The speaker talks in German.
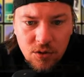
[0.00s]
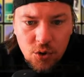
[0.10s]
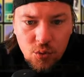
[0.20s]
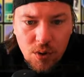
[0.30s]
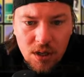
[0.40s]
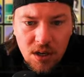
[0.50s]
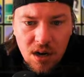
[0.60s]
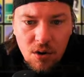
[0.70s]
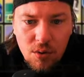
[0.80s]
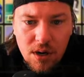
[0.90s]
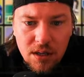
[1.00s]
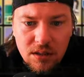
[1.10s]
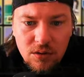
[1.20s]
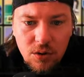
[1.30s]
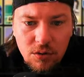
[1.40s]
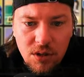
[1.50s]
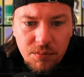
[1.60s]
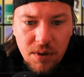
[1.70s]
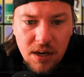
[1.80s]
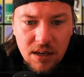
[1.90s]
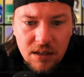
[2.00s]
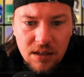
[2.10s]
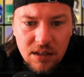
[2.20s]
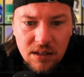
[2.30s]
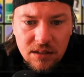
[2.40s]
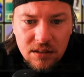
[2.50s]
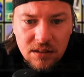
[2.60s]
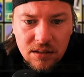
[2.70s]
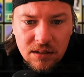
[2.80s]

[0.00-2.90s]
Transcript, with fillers: Juan Howard, Tony Parker.